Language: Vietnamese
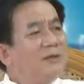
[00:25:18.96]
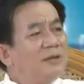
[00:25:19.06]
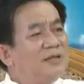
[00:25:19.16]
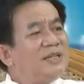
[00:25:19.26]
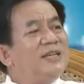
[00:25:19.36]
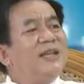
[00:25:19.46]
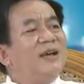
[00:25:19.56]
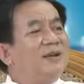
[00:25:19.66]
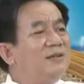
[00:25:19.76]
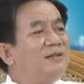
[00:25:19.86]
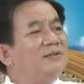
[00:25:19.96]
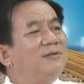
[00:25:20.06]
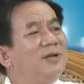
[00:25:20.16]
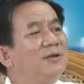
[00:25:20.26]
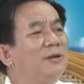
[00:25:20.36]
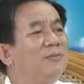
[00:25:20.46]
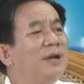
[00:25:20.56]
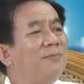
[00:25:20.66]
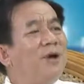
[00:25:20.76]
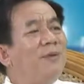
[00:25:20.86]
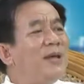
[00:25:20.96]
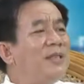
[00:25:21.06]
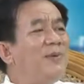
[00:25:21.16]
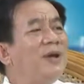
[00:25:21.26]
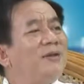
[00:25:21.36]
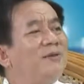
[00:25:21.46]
nó sẽ nặng hơn những à. người mà mới bắt tiếp hai